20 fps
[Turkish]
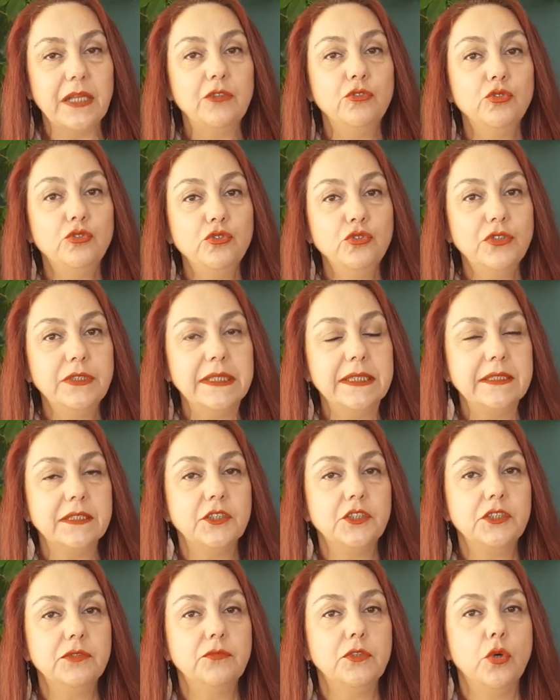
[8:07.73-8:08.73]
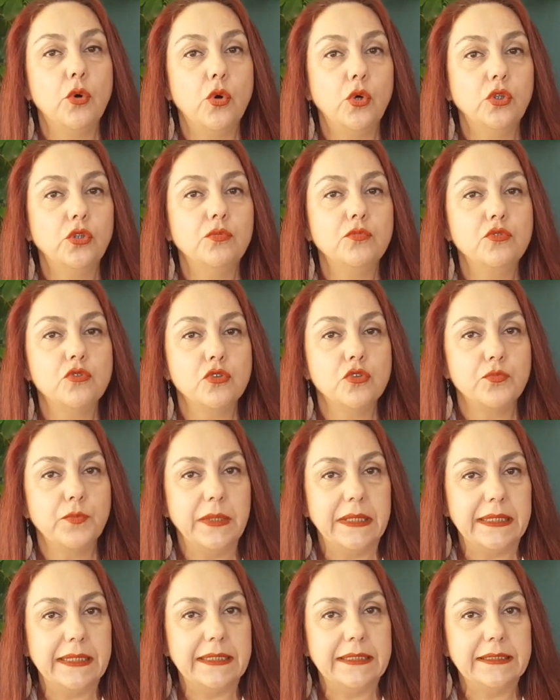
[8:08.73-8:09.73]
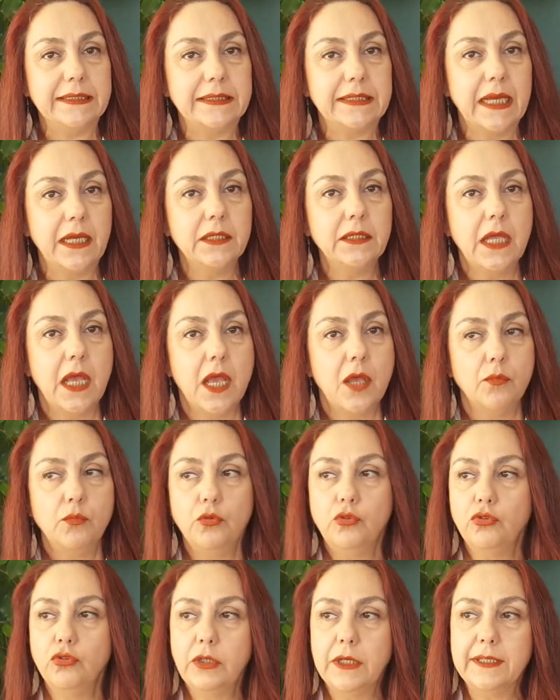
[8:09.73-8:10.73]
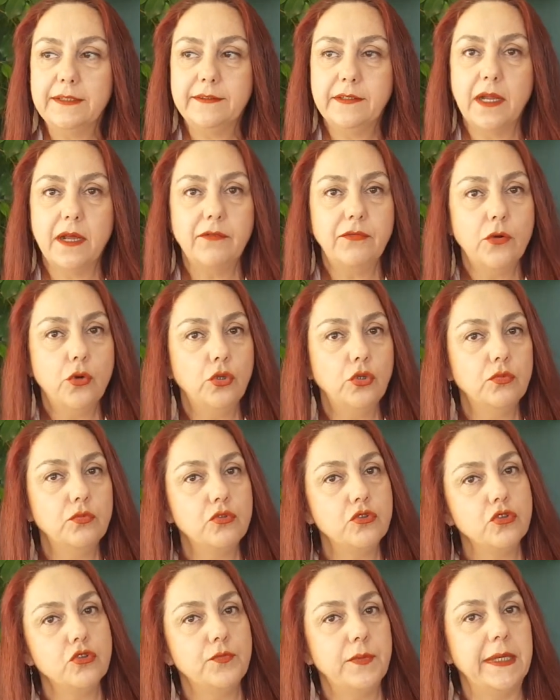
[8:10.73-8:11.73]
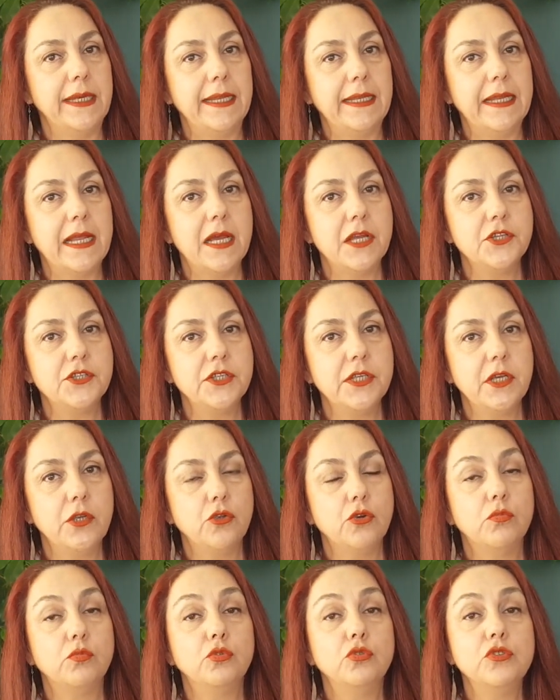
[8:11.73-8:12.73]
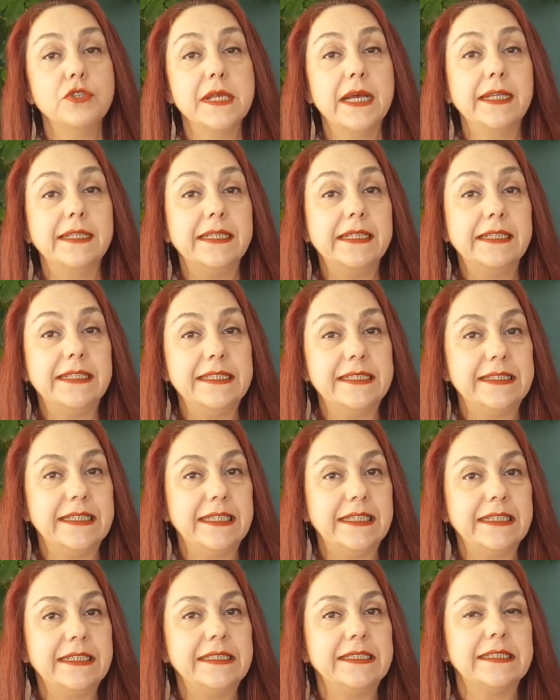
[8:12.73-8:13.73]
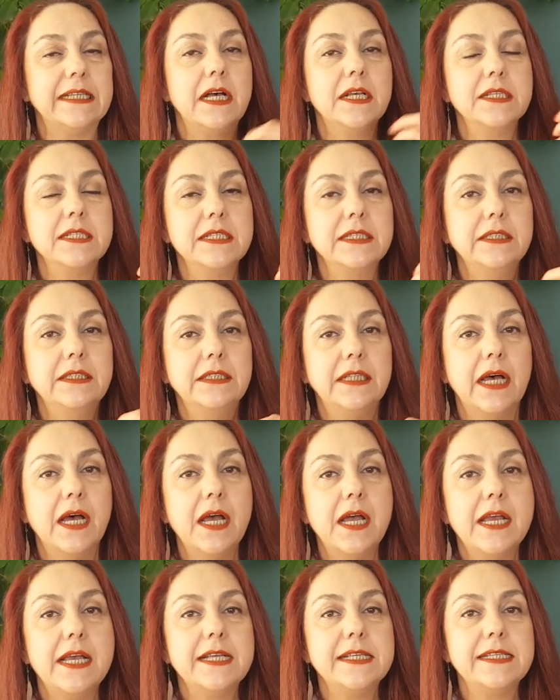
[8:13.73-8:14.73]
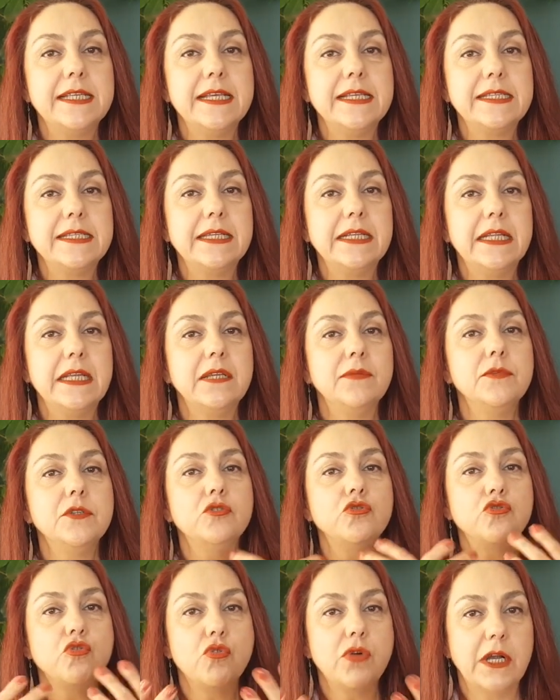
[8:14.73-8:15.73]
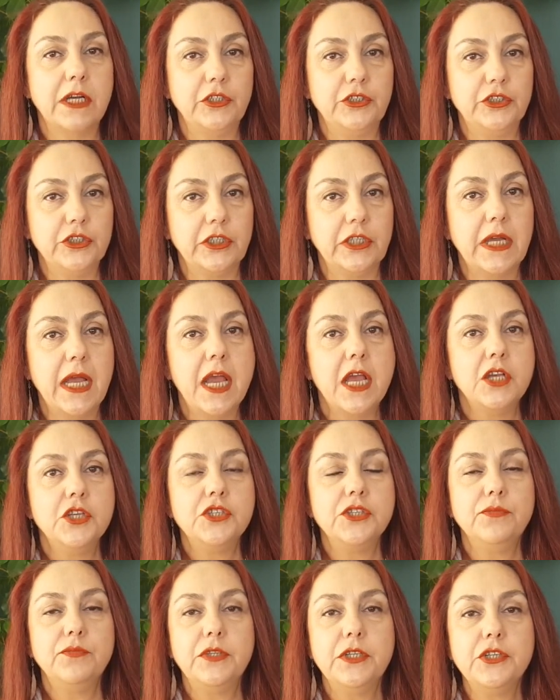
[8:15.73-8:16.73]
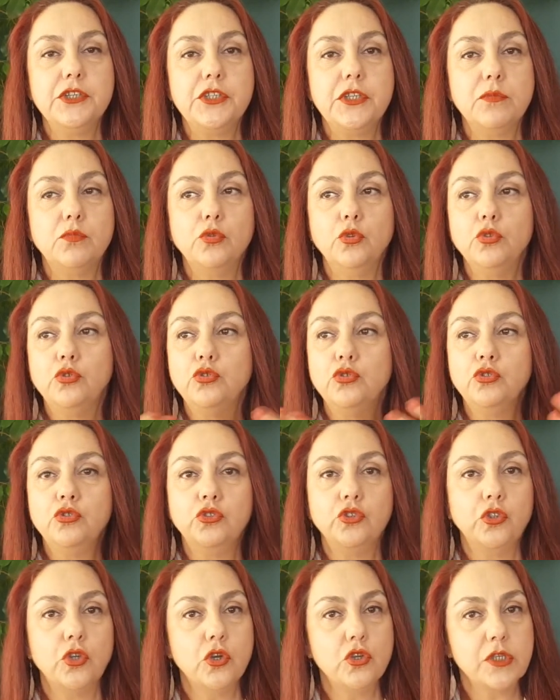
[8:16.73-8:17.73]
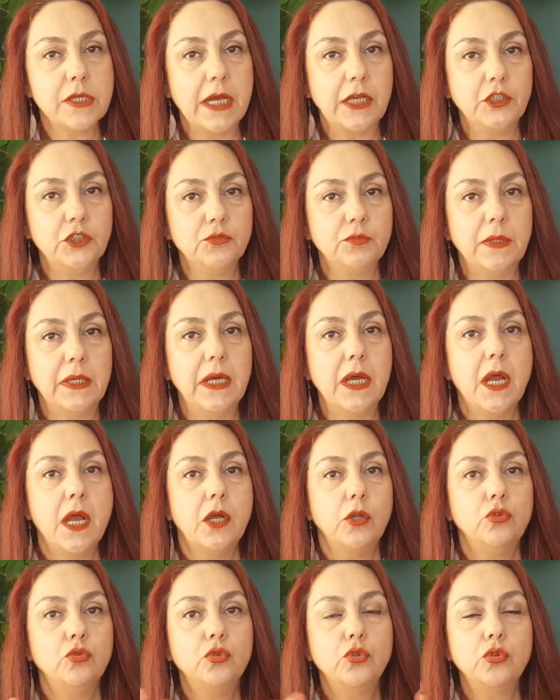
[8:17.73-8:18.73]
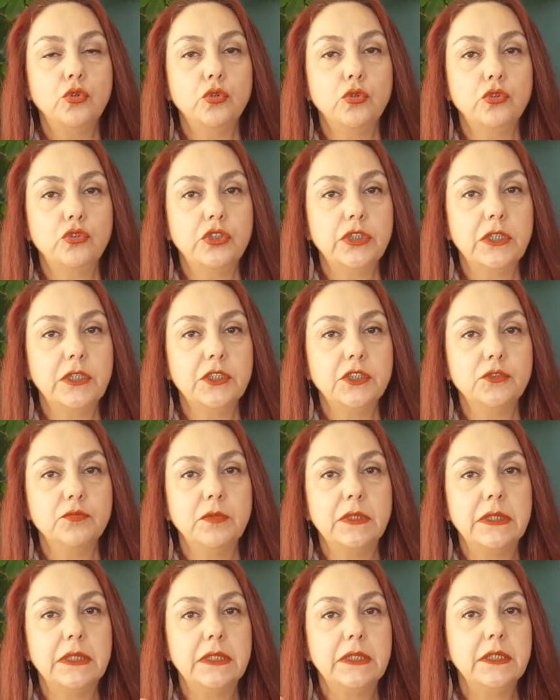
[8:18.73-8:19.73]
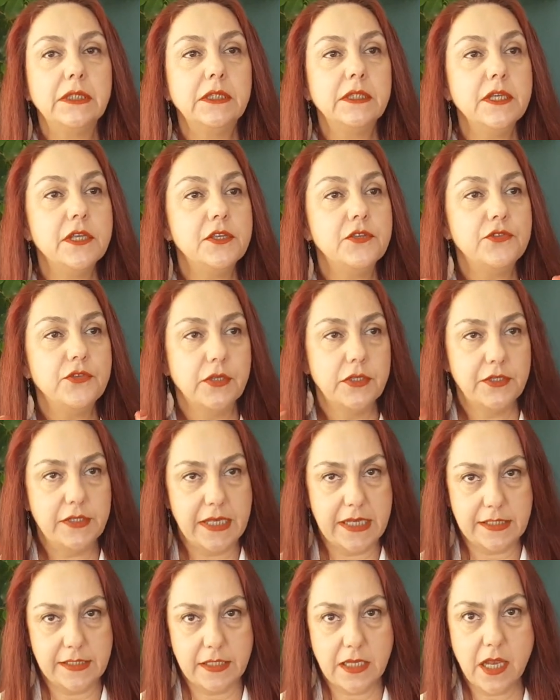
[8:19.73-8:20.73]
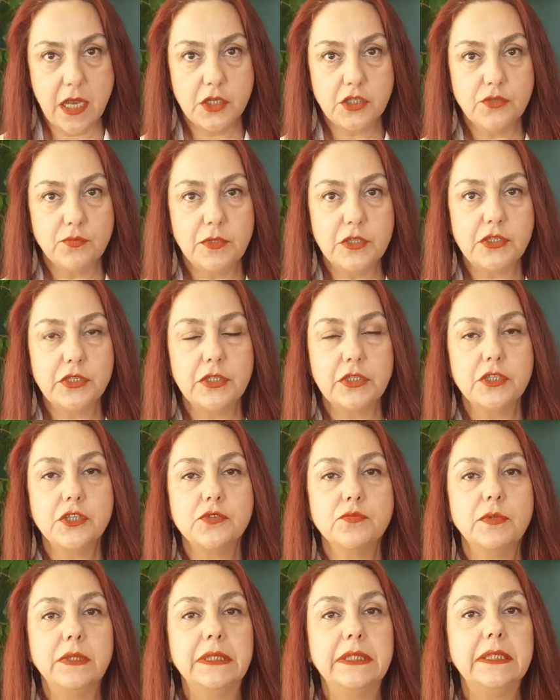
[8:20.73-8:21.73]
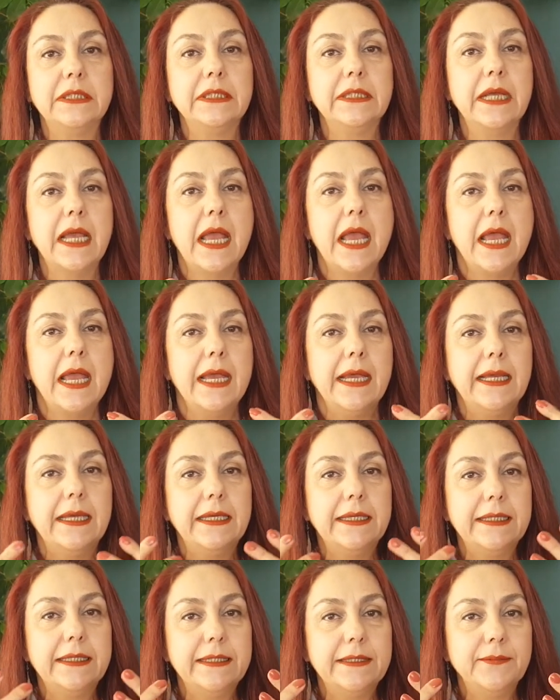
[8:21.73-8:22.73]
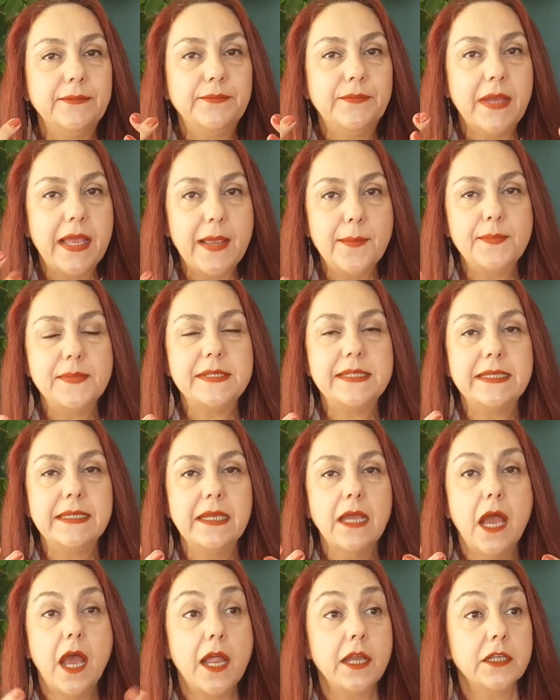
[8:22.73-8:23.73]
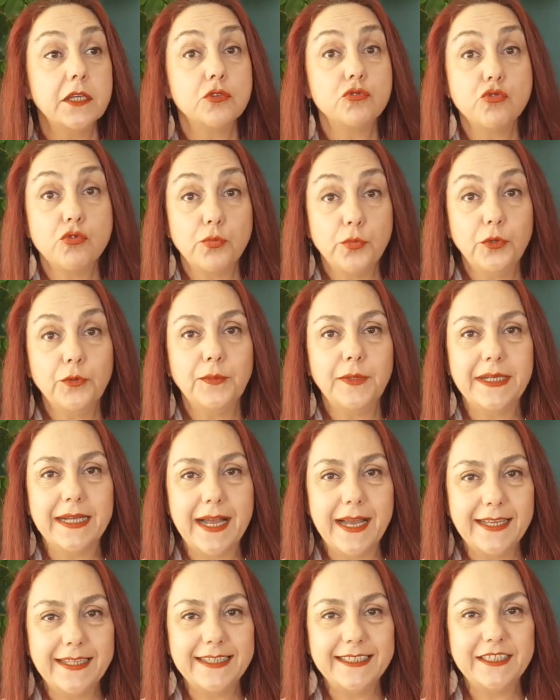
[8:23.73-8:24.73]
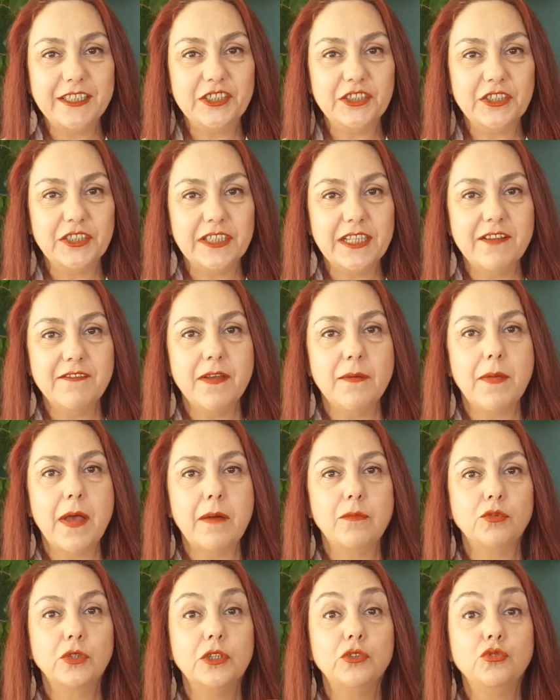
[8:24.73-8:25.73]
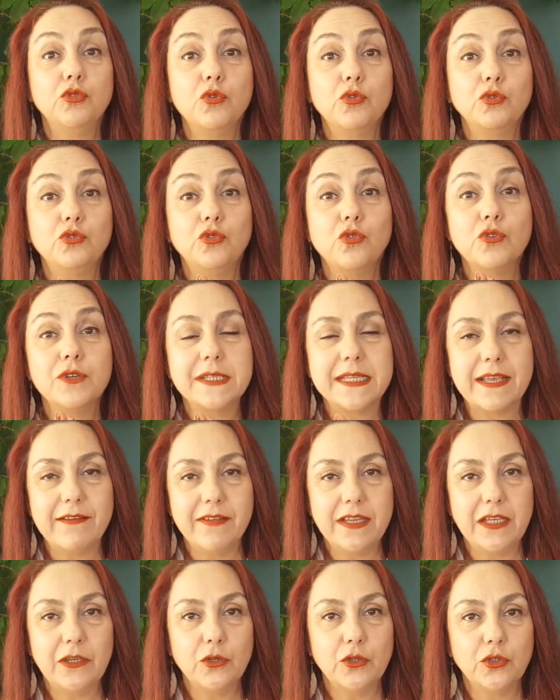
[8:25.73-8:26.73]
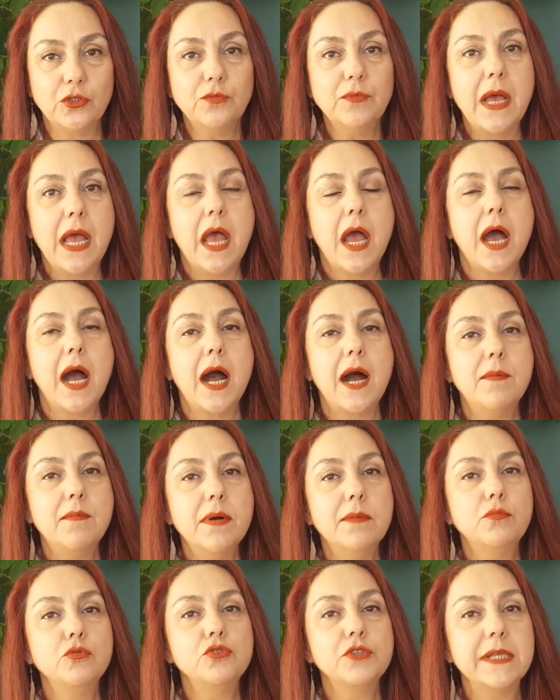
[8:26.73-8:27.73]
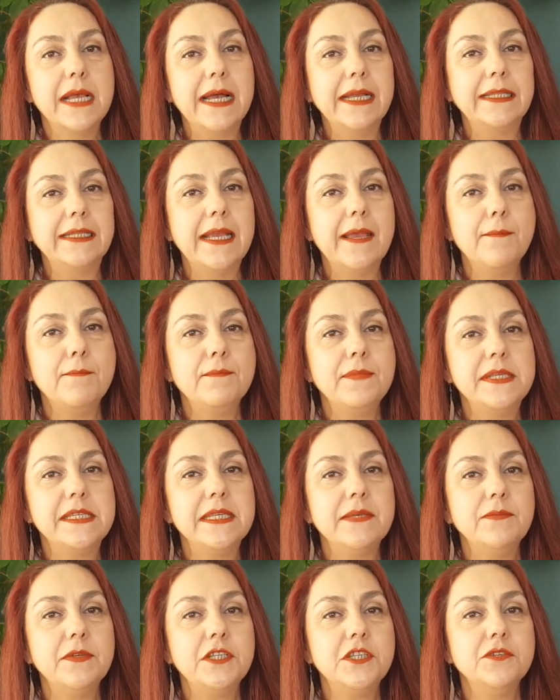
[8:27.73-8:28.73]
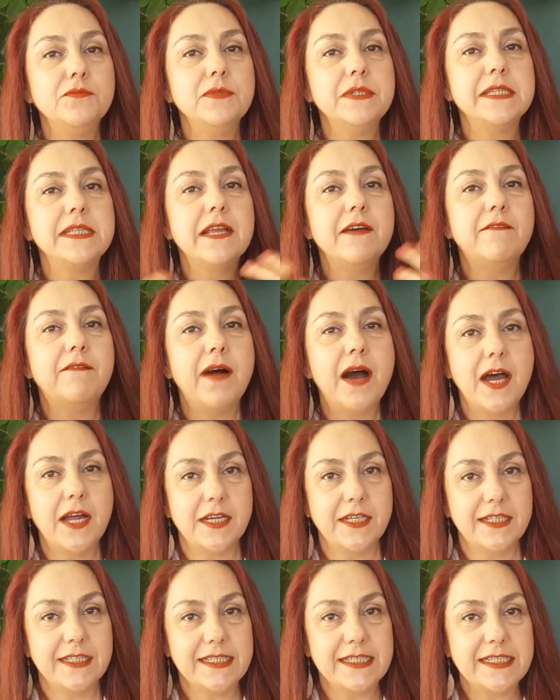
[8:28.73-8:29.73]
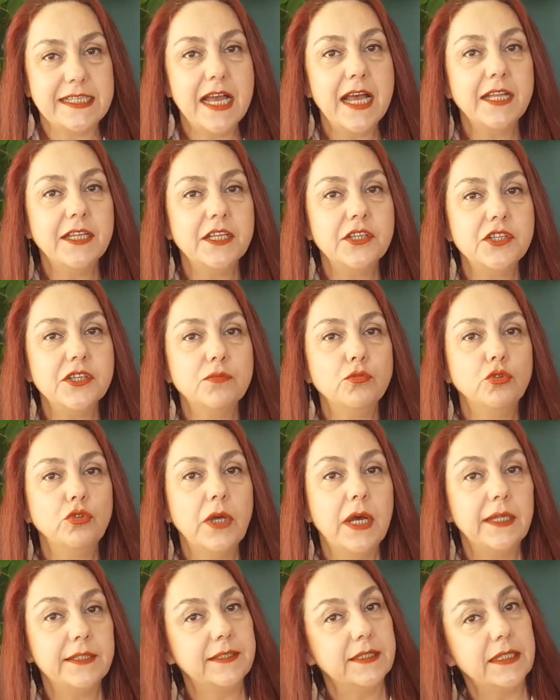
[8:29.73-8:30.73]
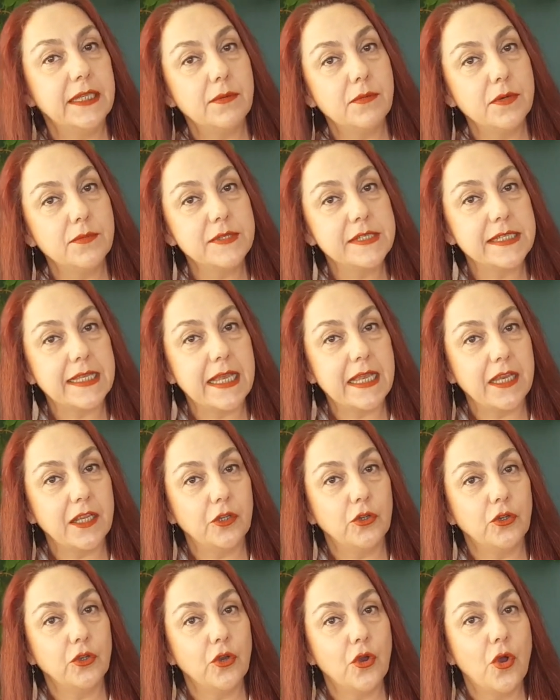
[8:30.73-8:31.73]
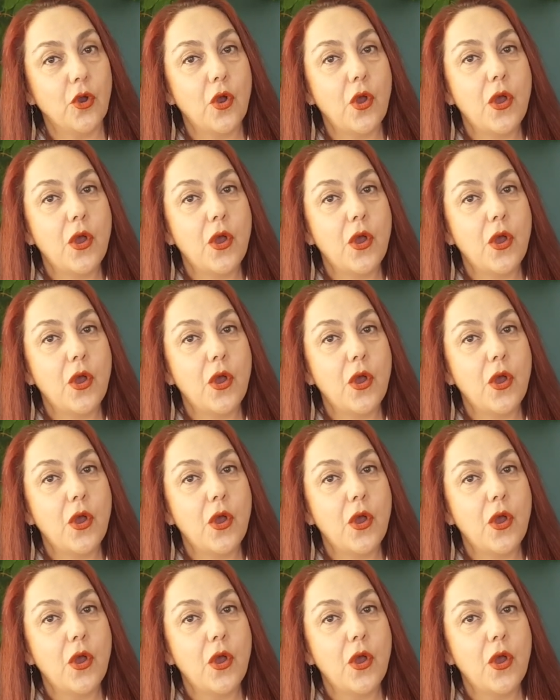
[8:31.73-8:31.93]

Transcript: Düşünsenize şimdi olumsuz bir insan bütün etrafa olumsuz bir enerji yayıyor. Bunu zaten hissederiz. Aslında sezgilerimiz çok açık. Şimdi işte bu üçüncü göz açma, duru gör çalışmaları, e, sezgi açma çalışmaları e, hepsi herkes çok büyük bir gayret içinde ve ben buna çok çok seviniyorum. Ama bu zaten bizim içimizde var. Sadece bunu hatırlamamız gerekiyor.